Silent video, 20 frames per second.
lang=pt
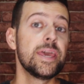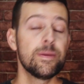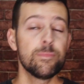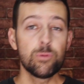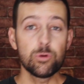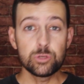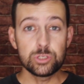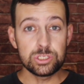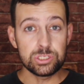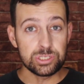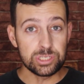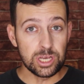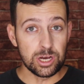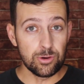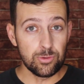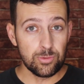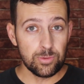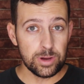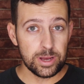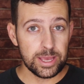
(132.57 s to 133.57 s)

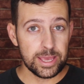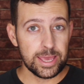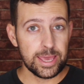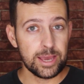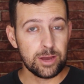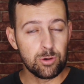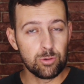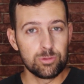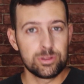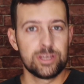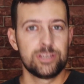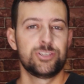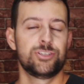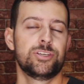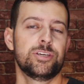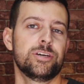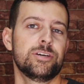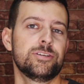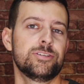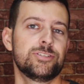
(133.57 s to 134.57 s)
emoção é
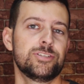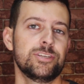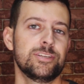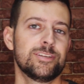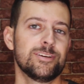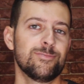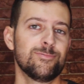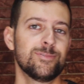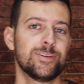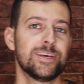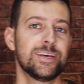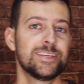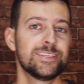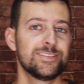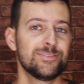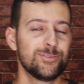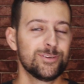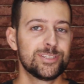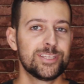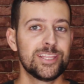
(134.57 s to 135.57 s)
contagiante. Então,
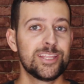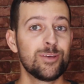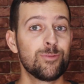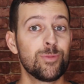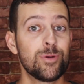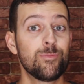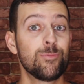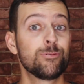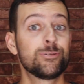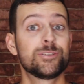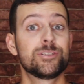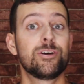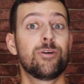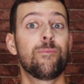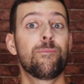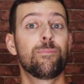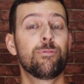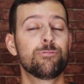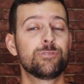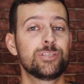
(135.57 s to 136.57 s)
se você tem uma
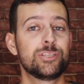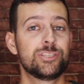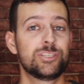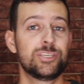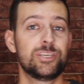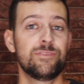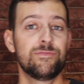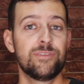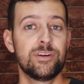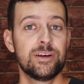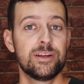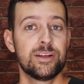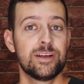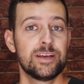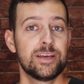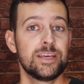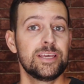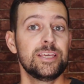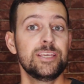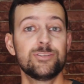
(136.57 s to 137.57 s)
emoção positiva,
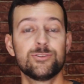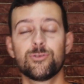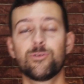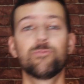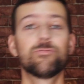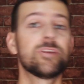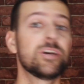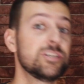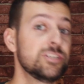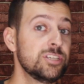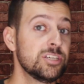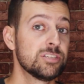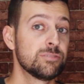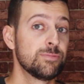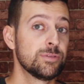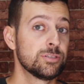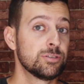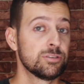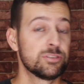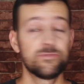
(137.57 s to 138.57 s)
isso contagia as
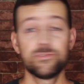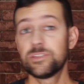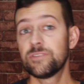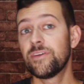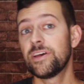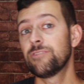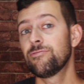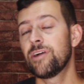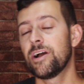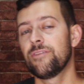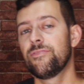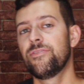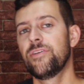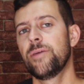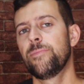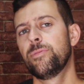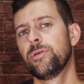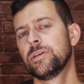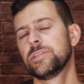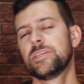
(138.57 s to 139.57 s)
pessoas. Se você vai num
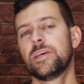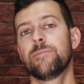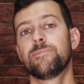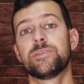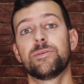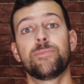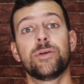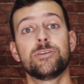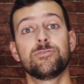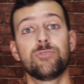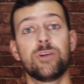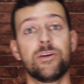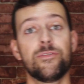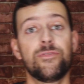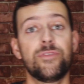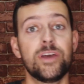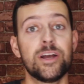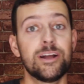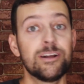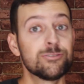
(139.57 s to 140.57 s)
café, por exemplo, você pede um
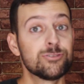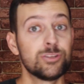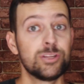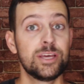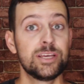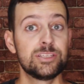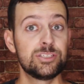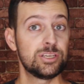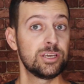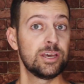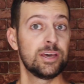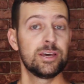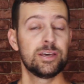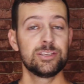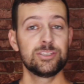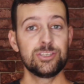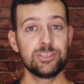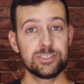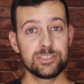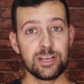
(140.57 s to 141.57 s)
café, a garçonete
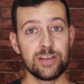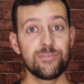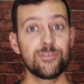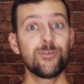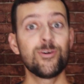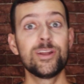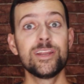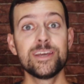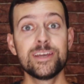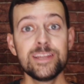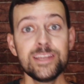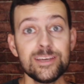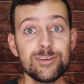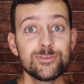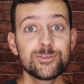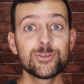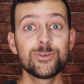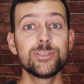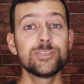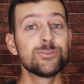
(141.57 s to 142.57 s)
te serve com alegria,
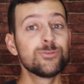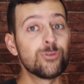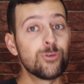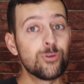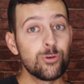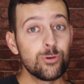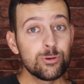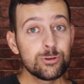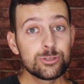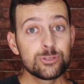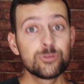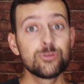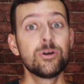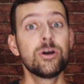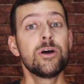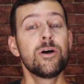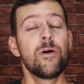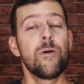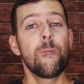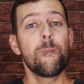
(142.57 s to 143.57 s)
um sorriso no rosto,
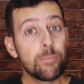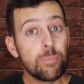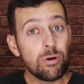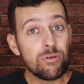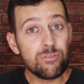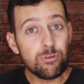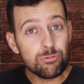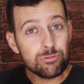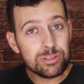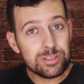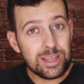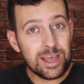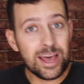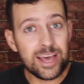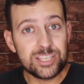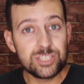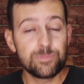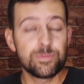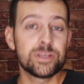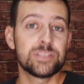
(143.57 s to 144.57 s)
uma boa
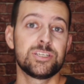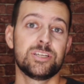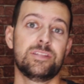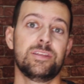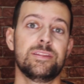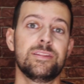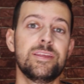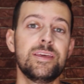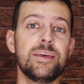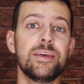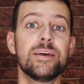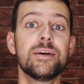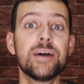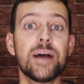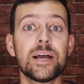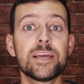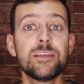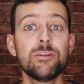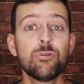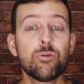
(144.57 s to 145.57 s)
vontade para te atender,
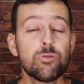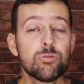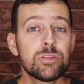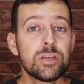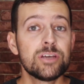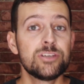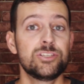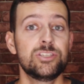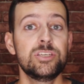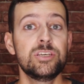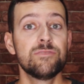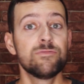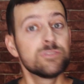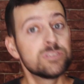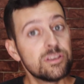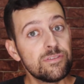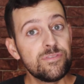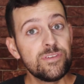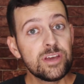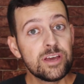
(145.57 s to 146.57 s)
aquilo contagia,
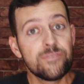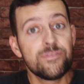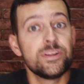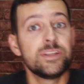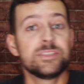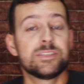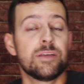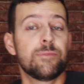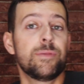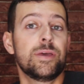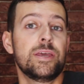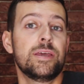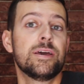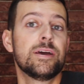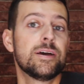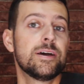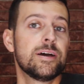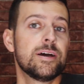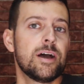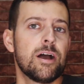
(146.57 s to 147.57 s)
você fica feliz também.
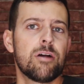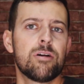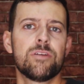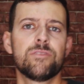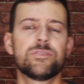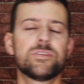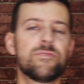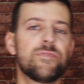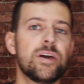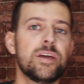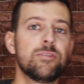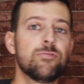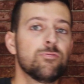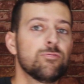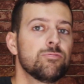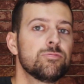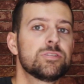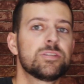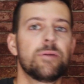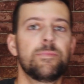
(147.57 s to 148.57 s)
Agora você vai
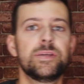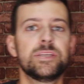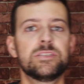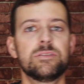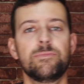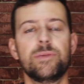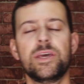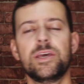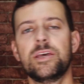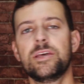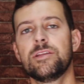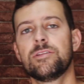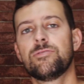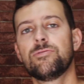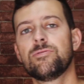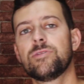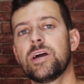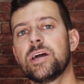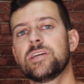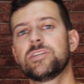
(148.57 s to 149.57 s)
num
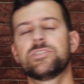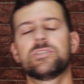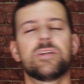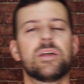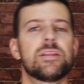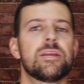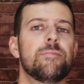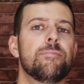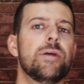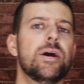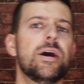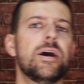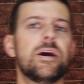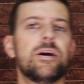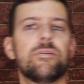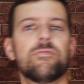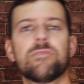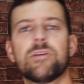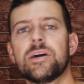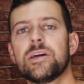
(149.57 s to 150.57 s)
estabelecimento, o cara te trata
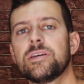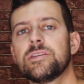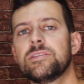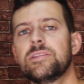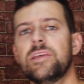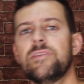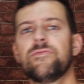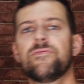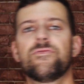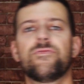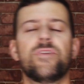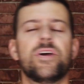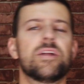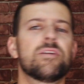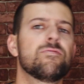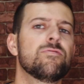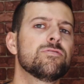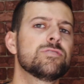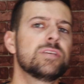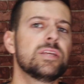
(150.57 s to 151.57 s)
mal, o cara nem fala
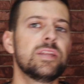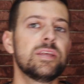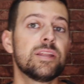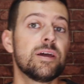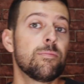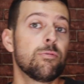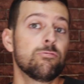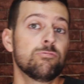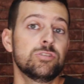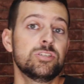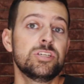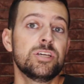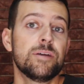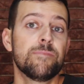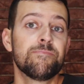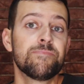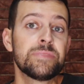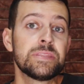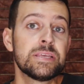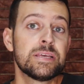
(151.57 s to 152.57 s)
com você, nem dá bom
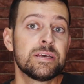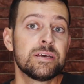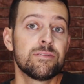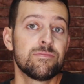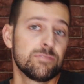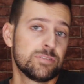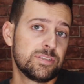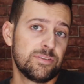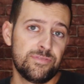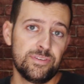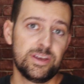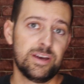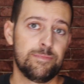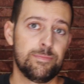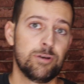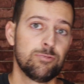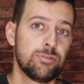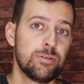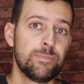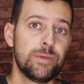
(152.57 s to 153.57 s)
dia, você fica
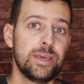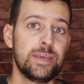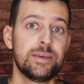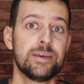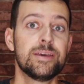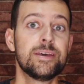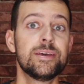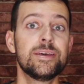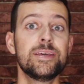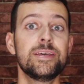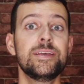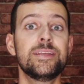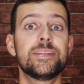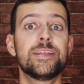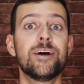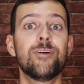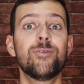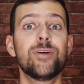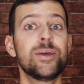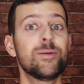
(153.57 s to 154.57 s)
mal também.
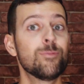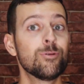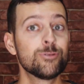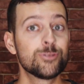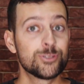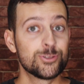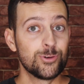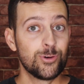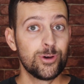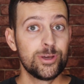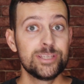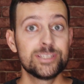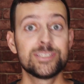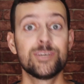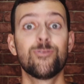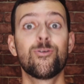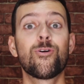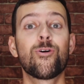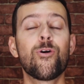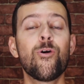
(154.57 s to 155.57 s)
Então, emoções
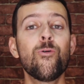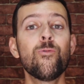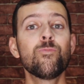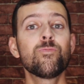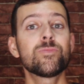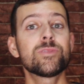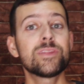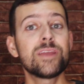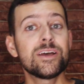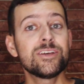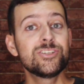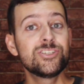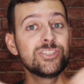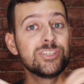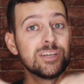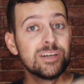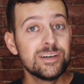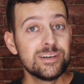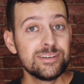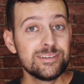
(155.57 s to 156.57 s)
são
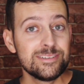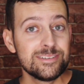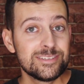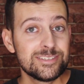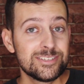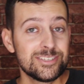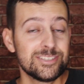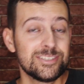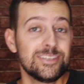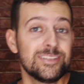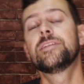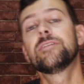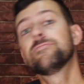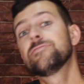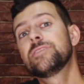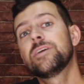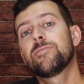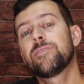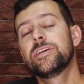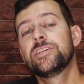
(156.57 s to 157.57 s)
contagiantes. Então,
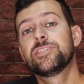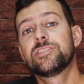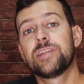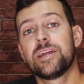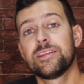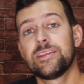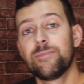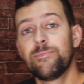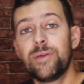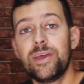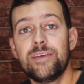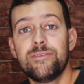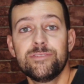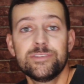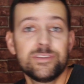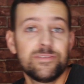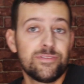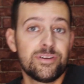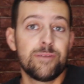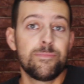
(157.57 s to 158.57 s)
se alguém te trata bem,
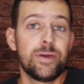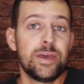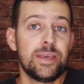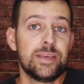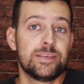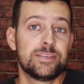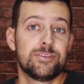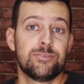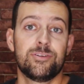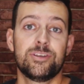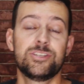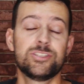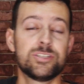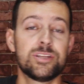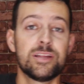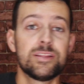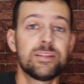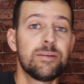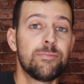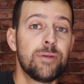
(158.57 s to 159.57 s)
você fica bem. Se alguém te
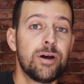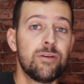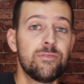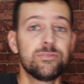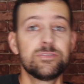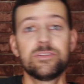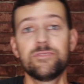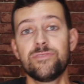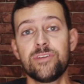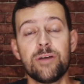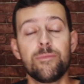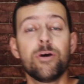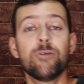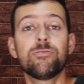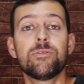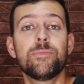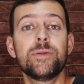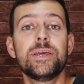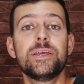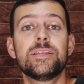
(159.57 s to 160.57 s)
trata mal, você fica mal
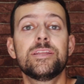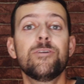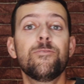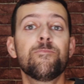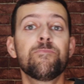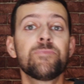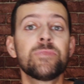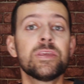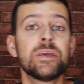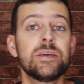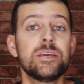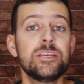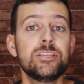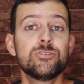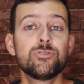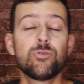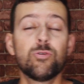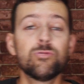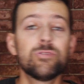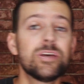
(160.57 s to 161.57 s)
também. Então,
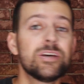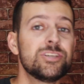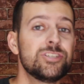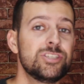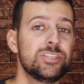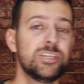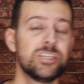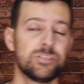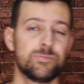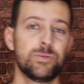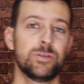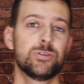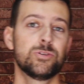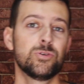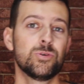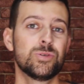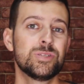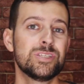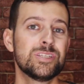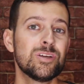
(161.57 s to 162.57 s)
isso contagia as
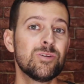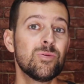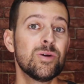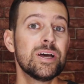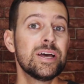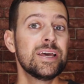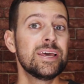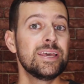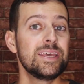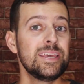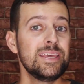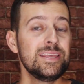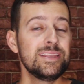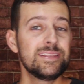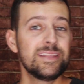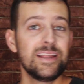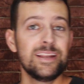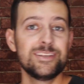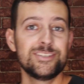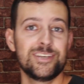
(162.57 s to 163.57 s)
pessoas. Então,
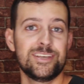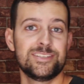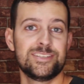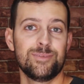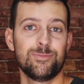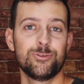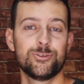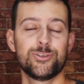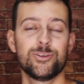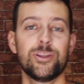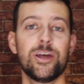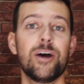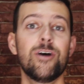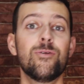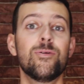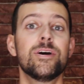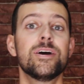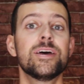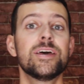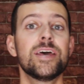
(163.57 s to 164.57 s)
inteligência
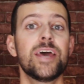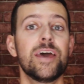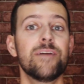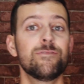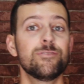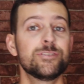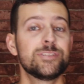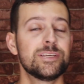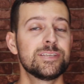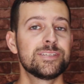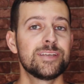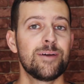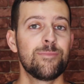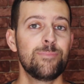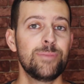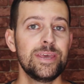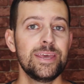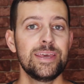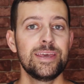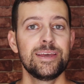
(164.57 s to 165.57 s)
emocional é você
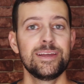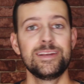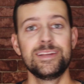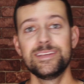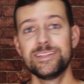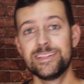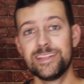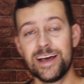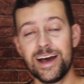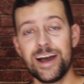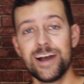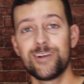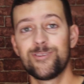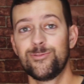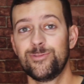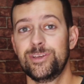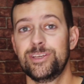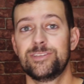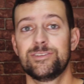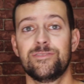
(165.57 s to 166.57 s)
saber lidar
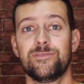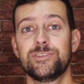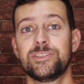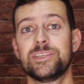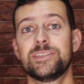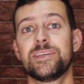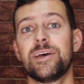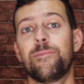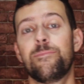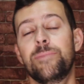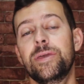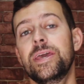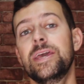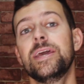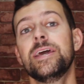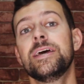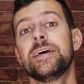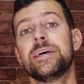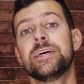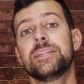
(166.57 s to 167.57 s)
com isso, é você
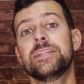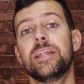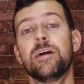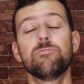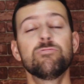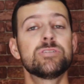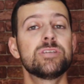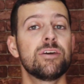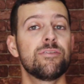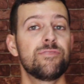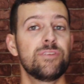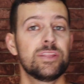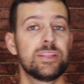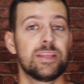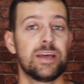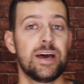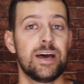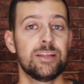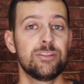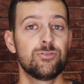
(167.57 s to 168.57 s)
saber não ser
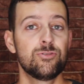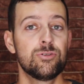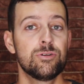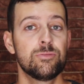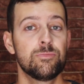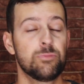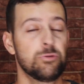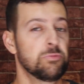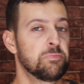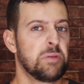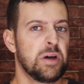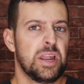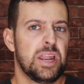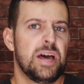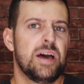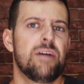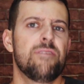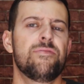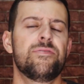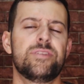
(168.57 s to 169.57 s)
afetado por
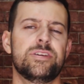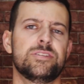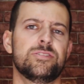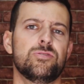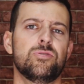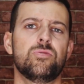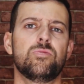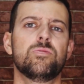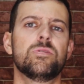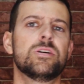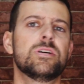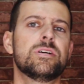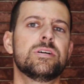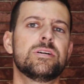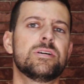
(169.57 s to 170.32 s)
palavras ou